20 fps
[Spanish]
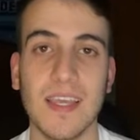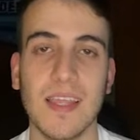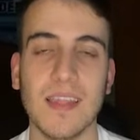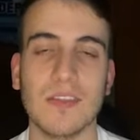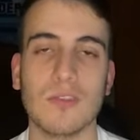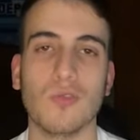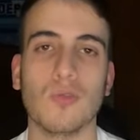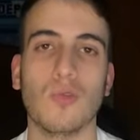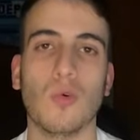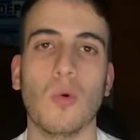de
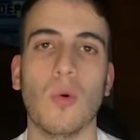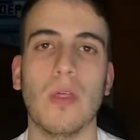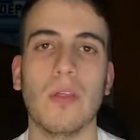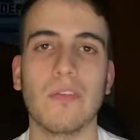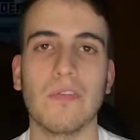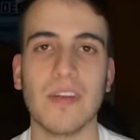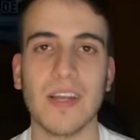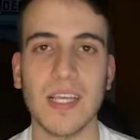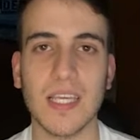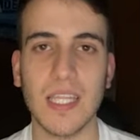su jugador
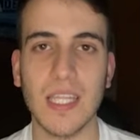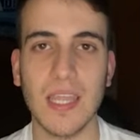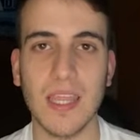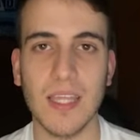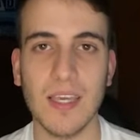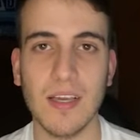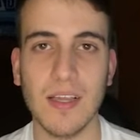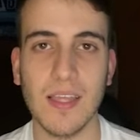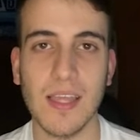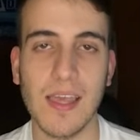
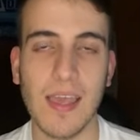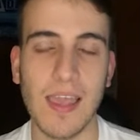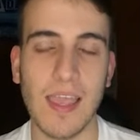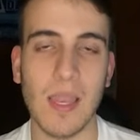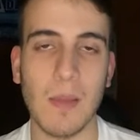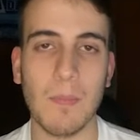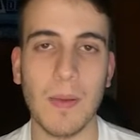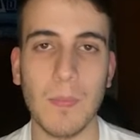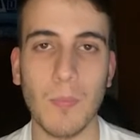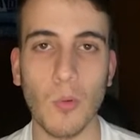franquicia, el
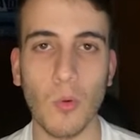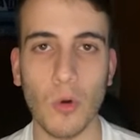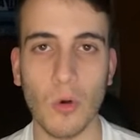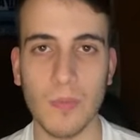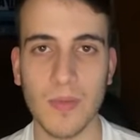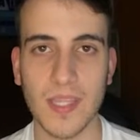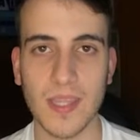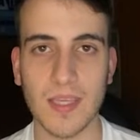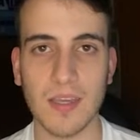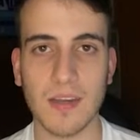Papu Gómez
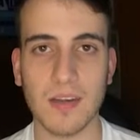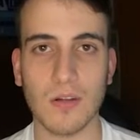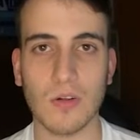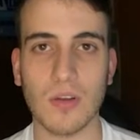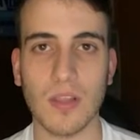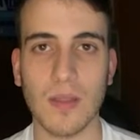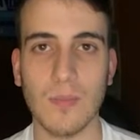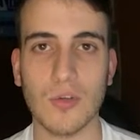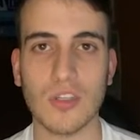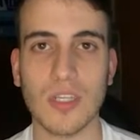que recordemos